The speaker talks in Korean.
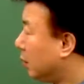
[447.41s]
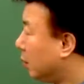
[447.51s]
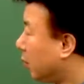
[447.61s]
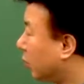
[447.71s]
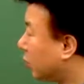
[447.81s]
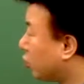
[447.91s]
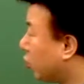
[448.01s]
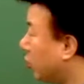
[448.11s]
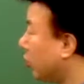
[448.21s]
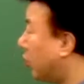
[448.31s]
그래서 여기서
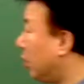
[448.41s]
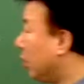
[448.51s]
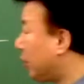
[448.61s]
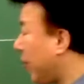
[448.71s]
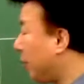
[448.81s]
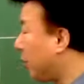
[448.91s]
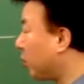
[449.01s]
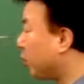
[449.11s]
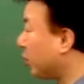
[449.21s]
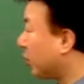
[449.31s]
조금 더 개별
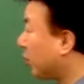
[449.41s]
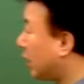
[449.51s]
공시지가,